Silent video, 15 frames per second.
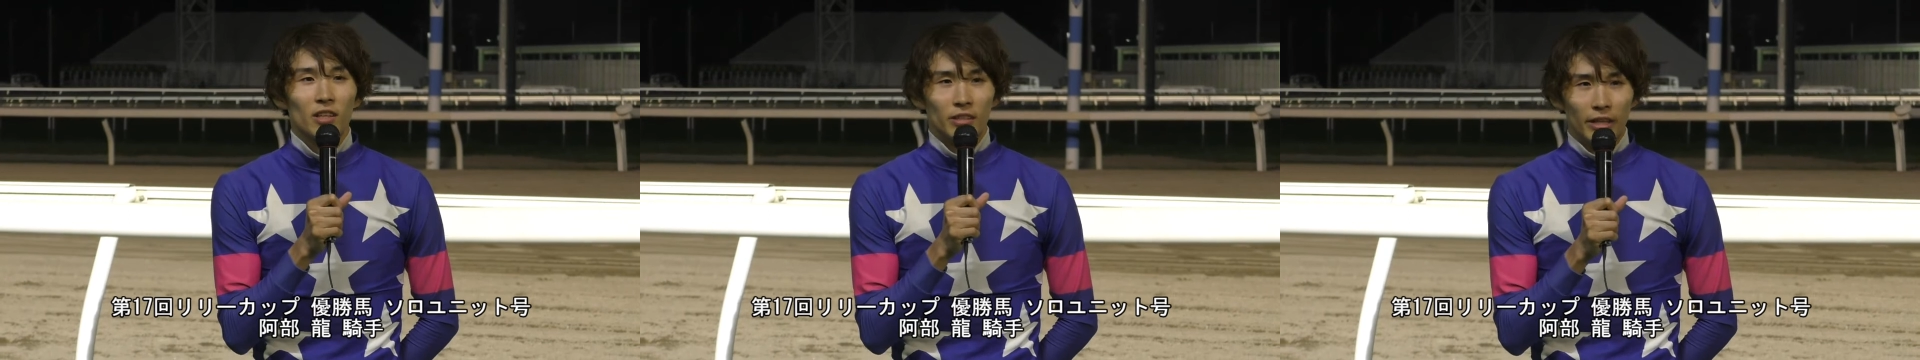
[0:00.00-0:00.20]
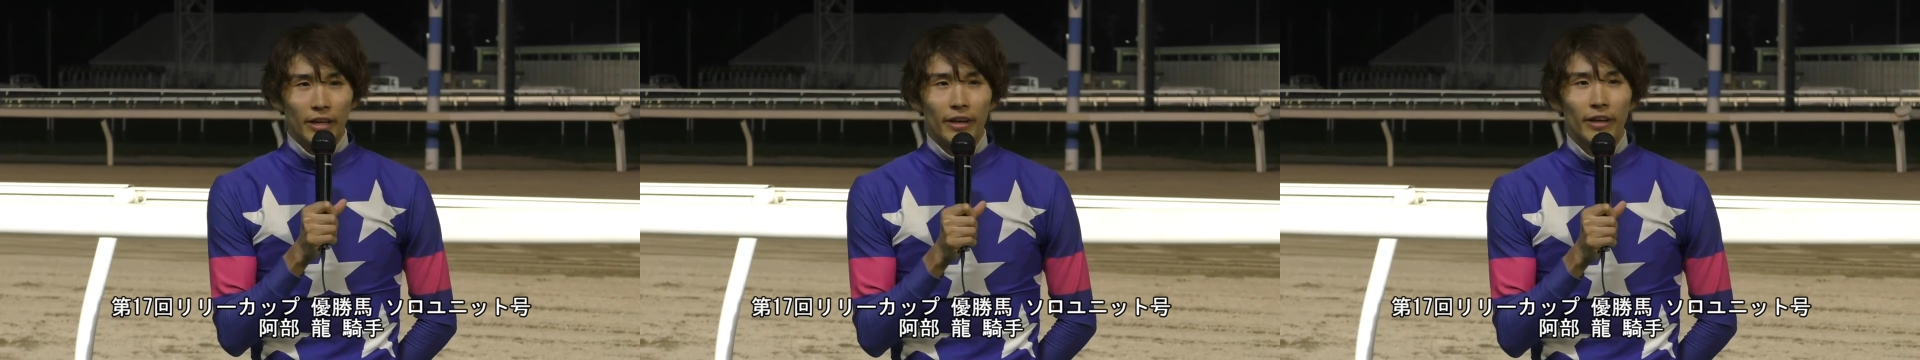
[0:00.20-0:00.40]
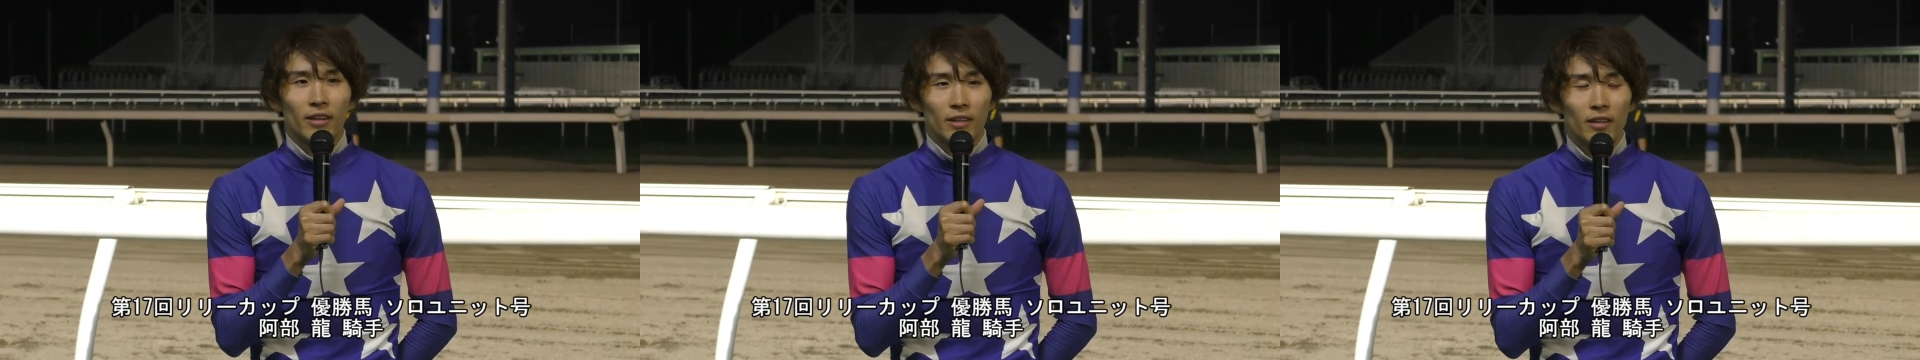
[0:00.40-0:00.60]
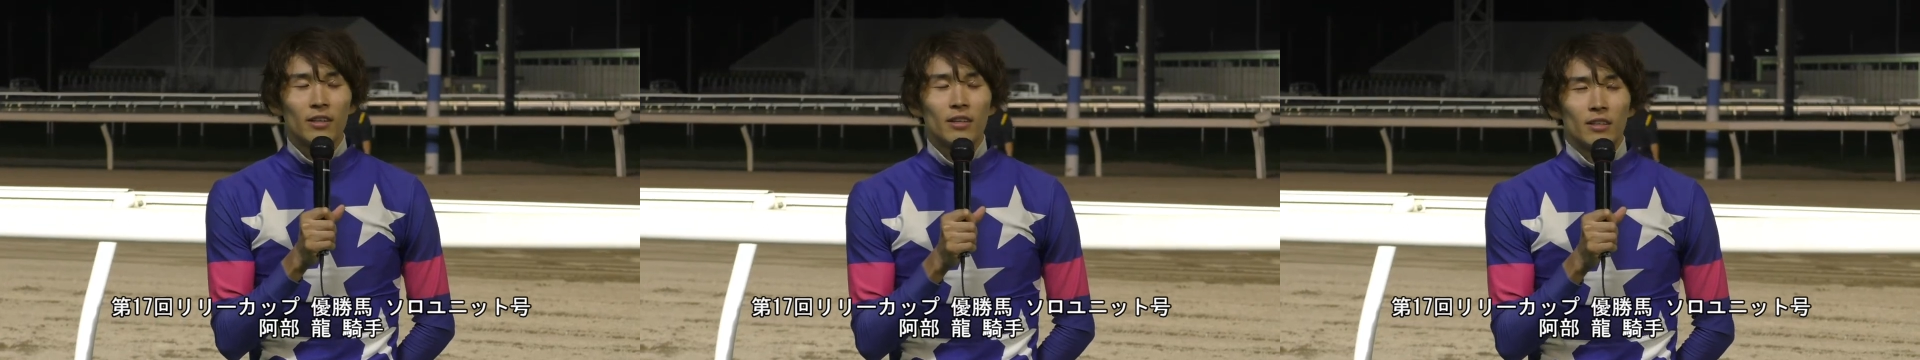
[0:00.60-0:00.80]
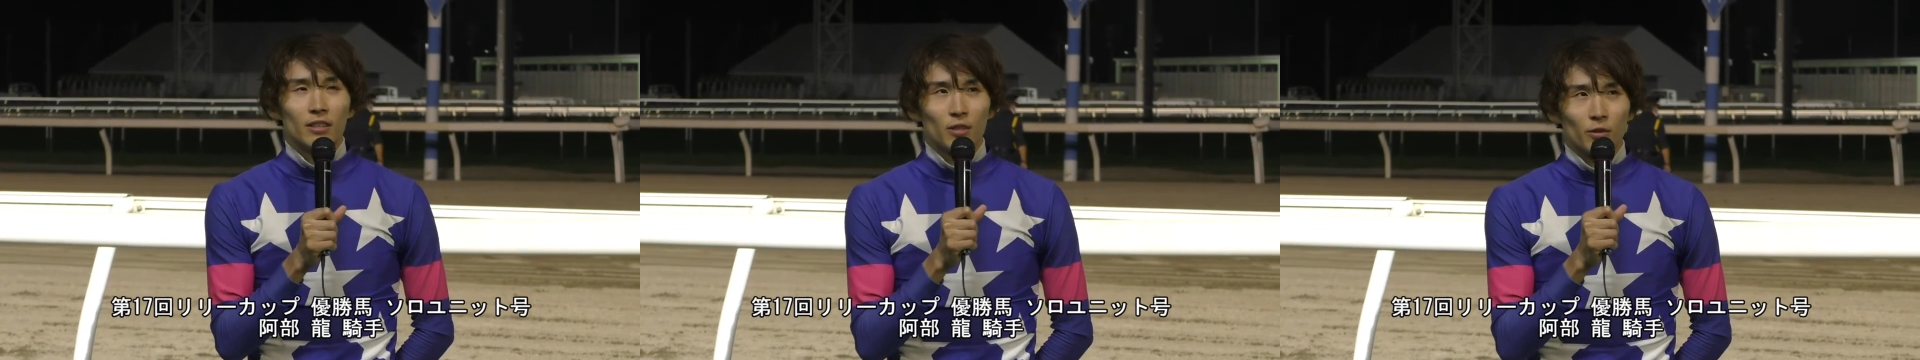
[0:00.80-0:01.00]
んで
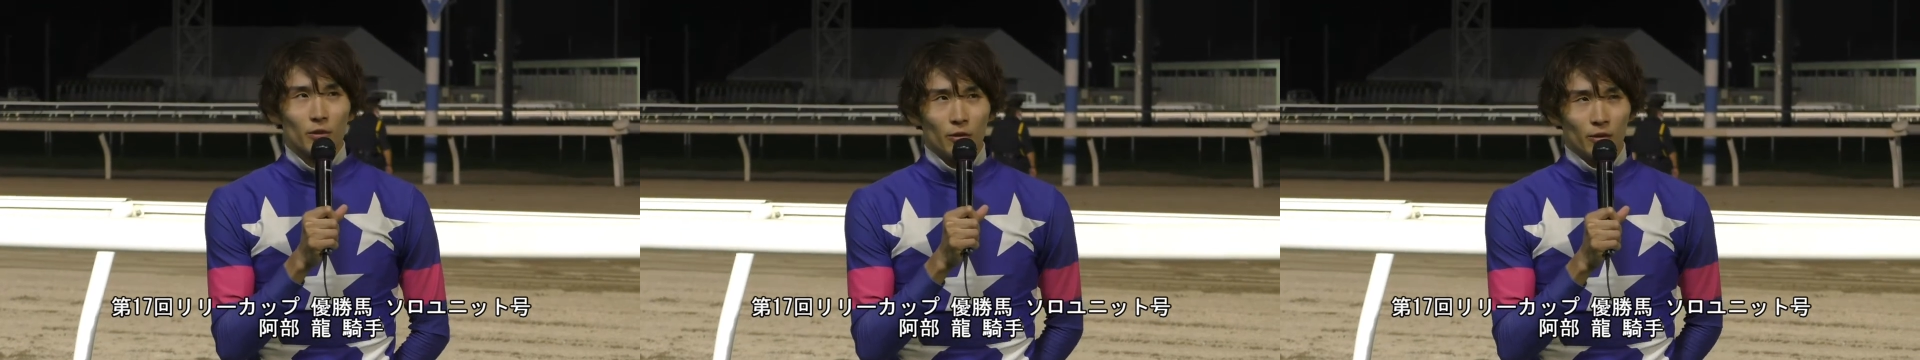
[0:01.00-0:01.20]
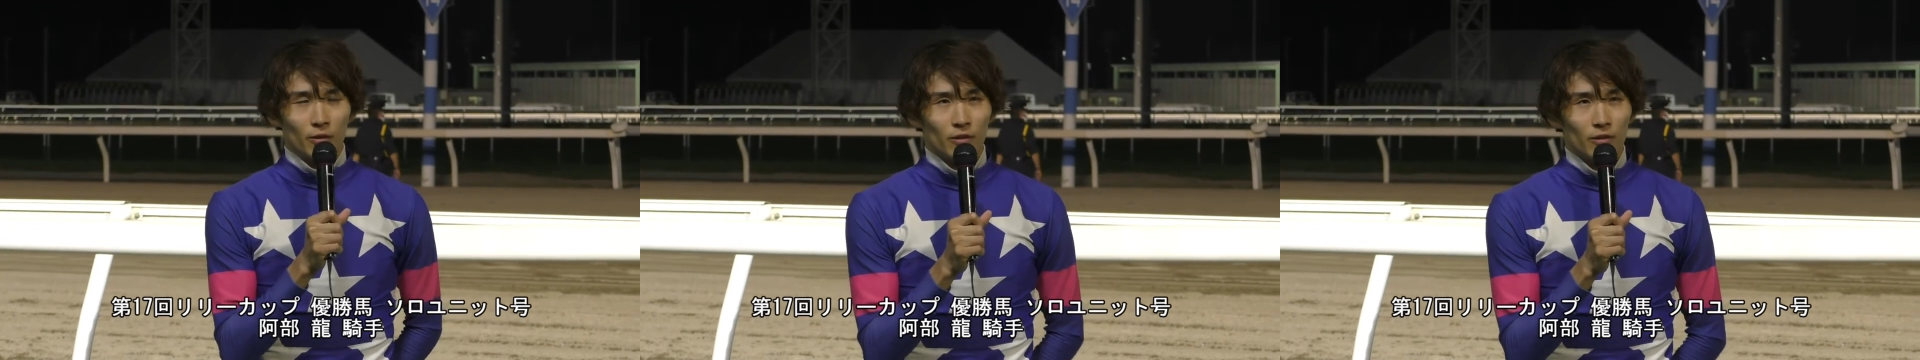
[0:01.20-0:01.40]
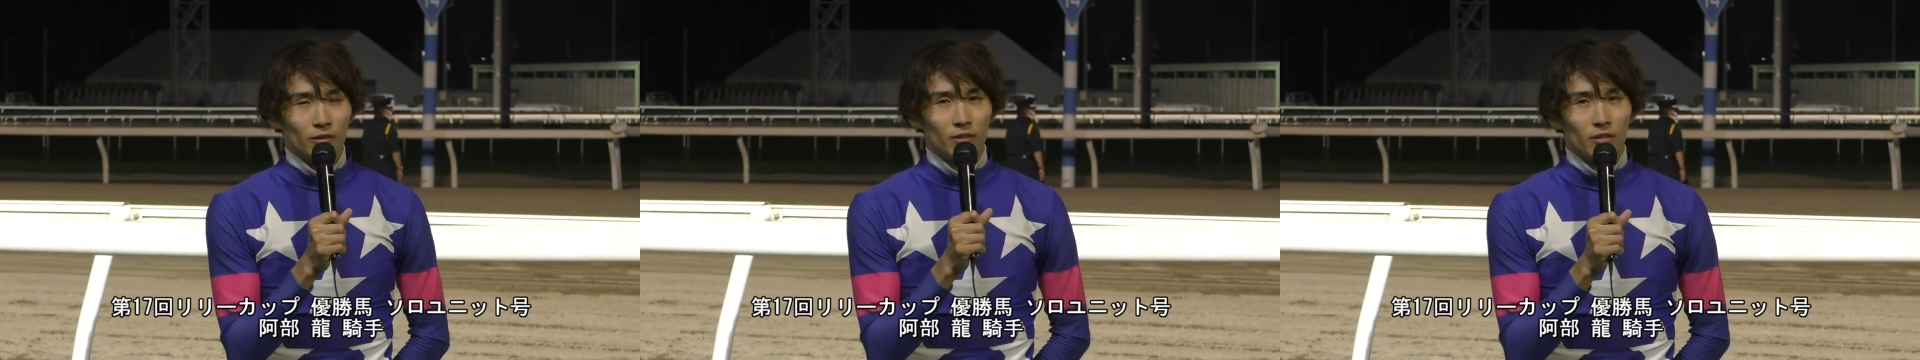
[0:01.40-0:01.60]
その、